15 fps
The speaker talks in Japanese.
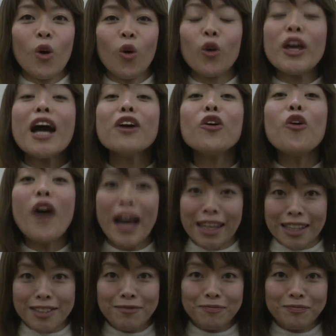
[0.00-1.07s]
親子
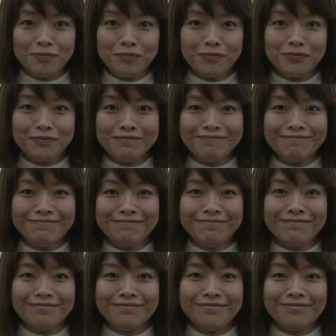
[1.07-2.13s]
愛。
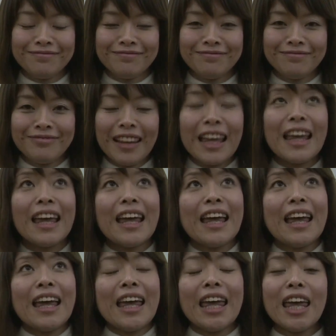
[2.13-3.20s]
その心は。
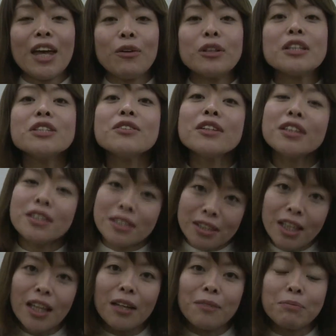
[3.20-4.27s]
えー、私はで
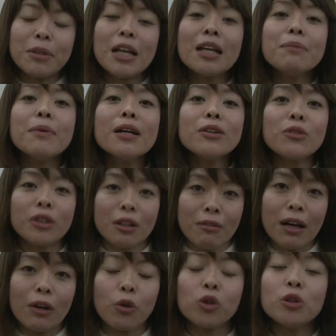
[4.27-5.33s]
すねプライベートで
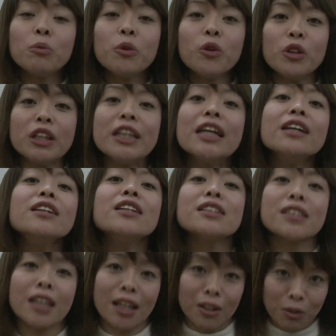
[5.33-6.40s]
は子供いないんで
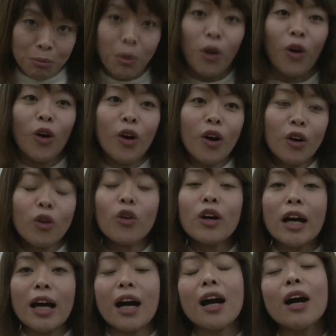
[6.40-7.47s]
すけれども今
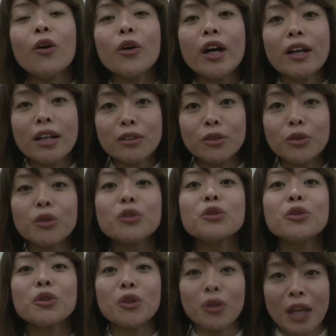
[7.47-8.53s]
回母親役とい
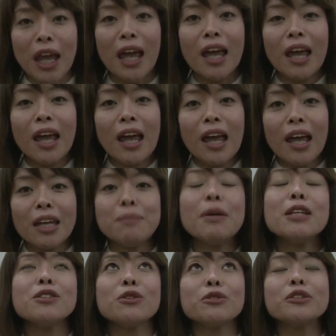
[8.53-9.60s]
うことで、え
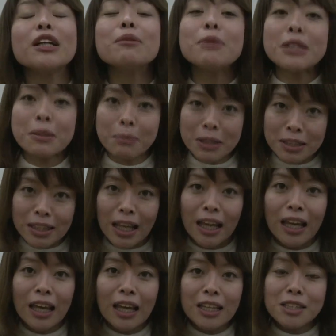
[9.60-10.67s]
イメージを膨らませまし
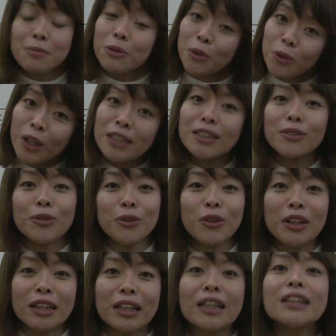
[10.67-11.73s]
て自分のお母さんのこ
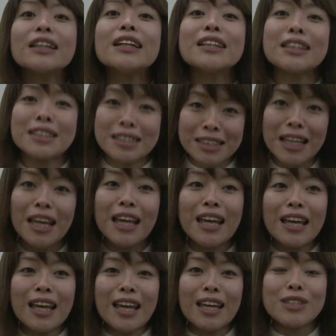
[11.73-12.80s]
となんか考えたりして、
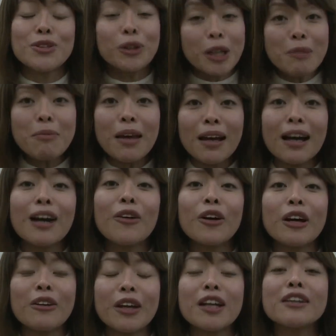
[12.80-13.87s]
え一生懸命母
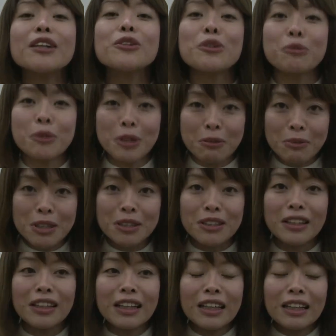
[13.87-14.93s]
親をやりたいと思ってま
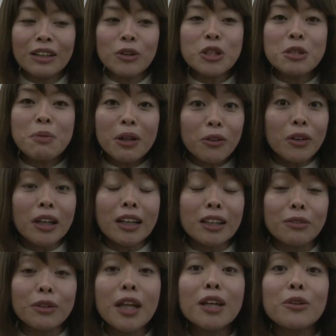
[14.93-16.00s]
すでお芝居の中
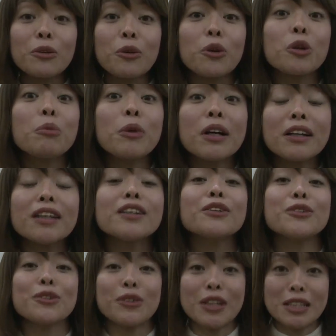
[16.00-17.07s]
で2人の子供が出て
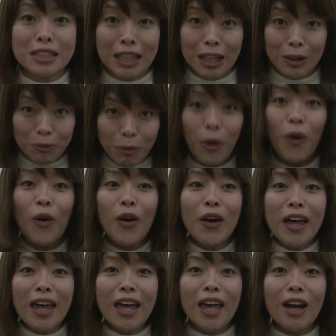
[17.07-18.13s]
くるんですけれども、
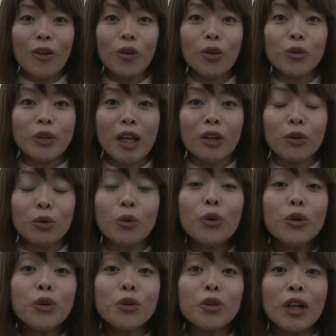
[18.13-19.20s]
えー、この2人と
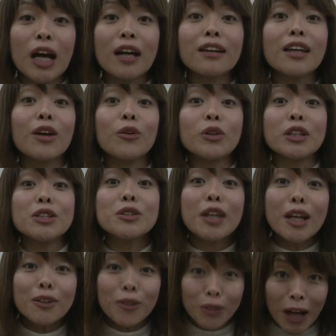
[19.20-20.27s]
どういう関係を築
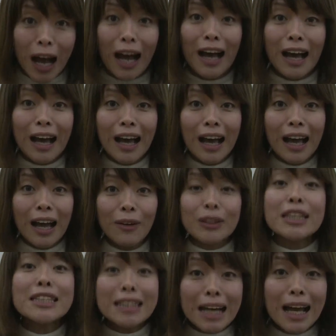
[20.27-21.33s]
けるのか
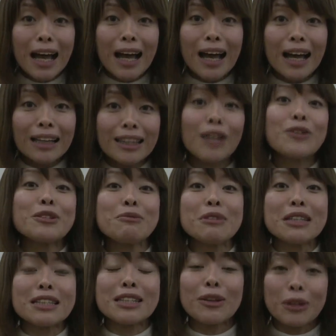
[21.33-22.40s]
私が楽し
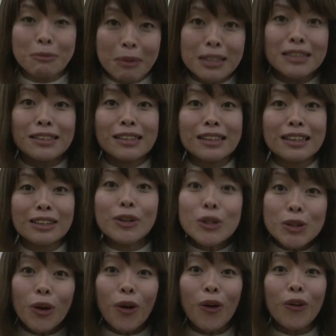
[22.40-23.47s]
みにしております
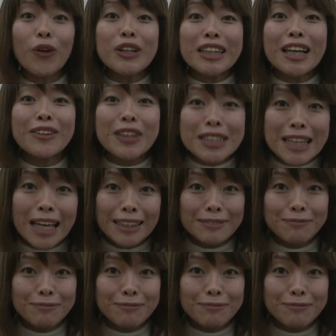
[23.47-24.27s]
どうぞご期待ください